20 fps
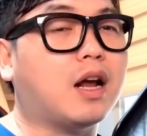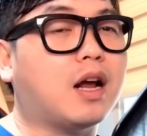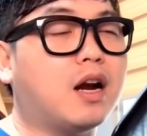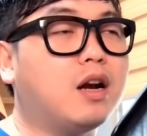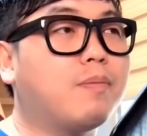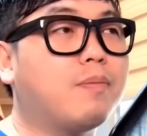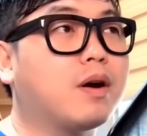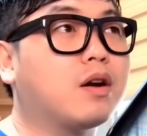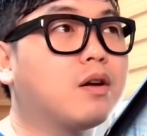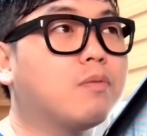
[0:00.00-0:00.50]

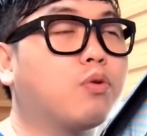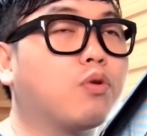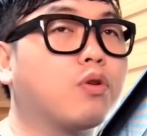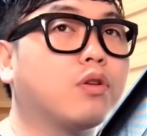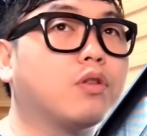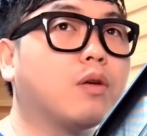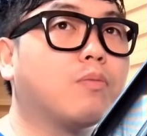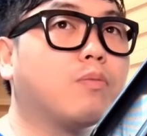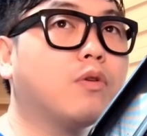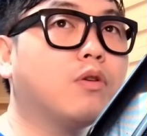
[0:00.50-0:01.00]
알바를 보게
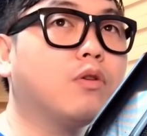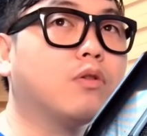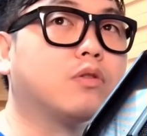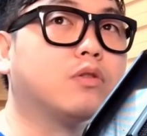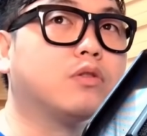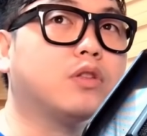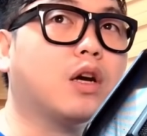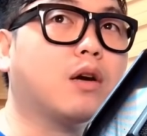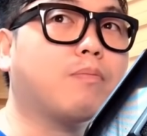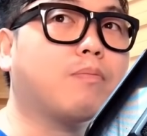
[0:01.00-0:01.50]
되면
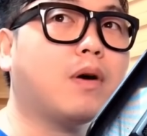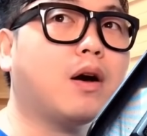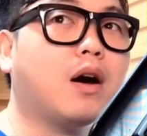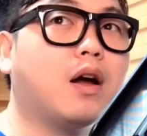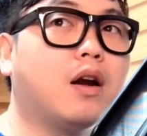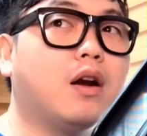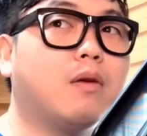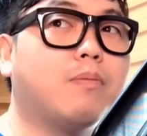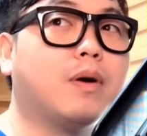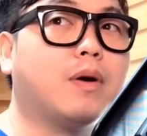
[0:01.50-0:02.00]
그 책방
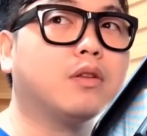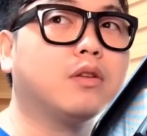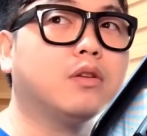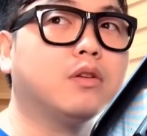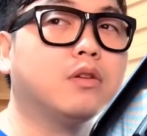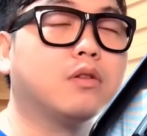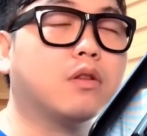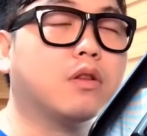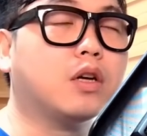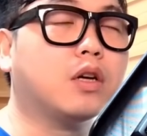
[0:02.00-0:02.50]
알바는